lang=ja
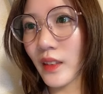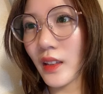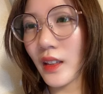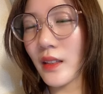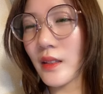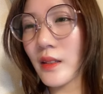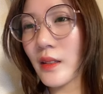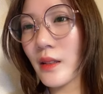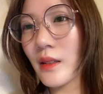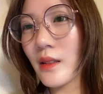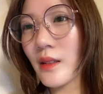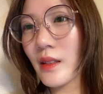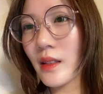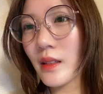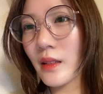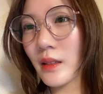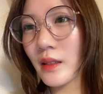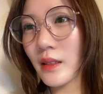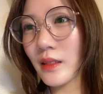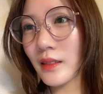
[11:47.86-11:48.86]
あ全
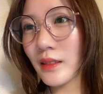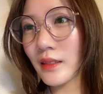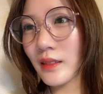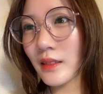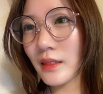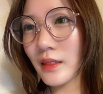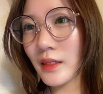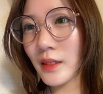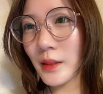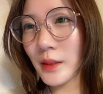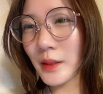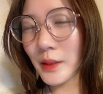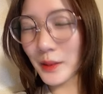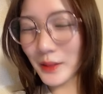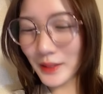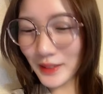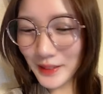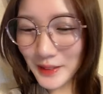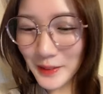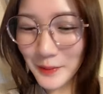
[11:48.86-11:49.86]
然選
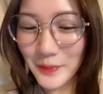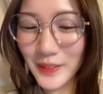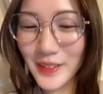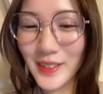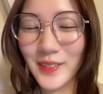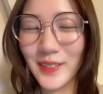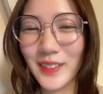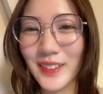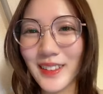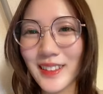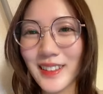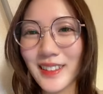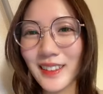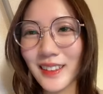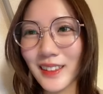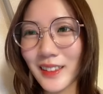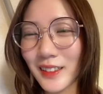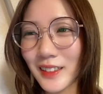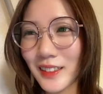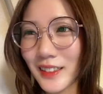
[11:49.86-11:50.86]
択できます
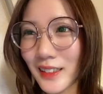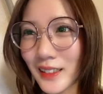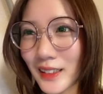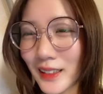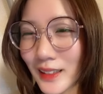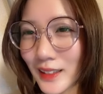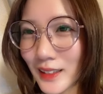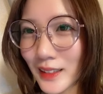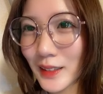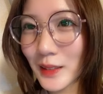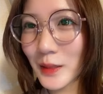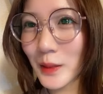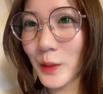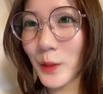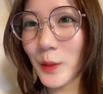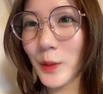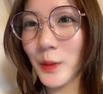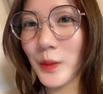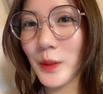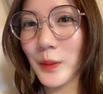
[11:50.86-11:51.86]
私
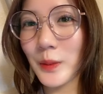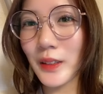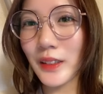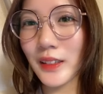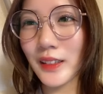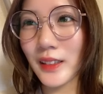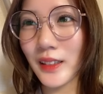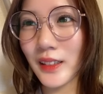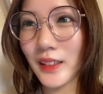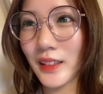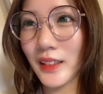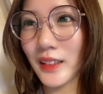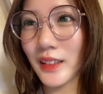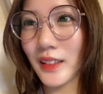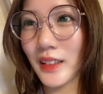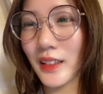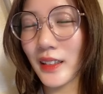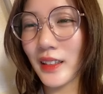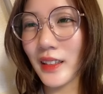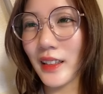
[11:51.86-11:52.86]
神戸弁
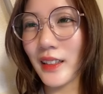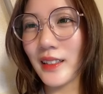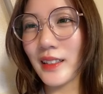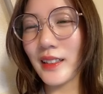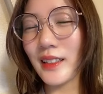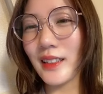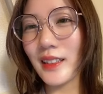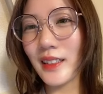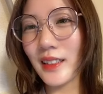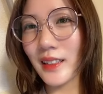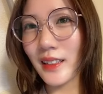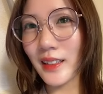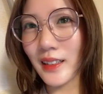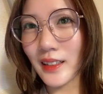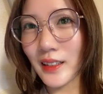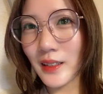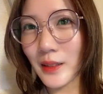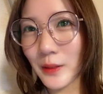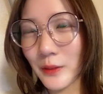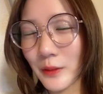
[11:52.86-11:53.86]
意識しない
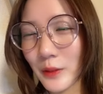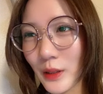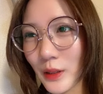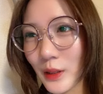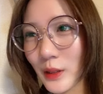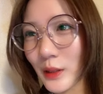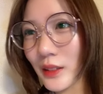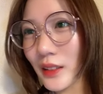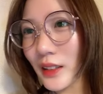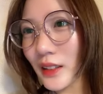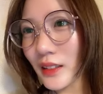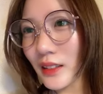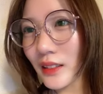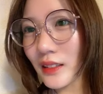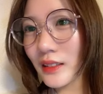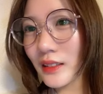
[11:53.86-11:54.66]
で喋れるから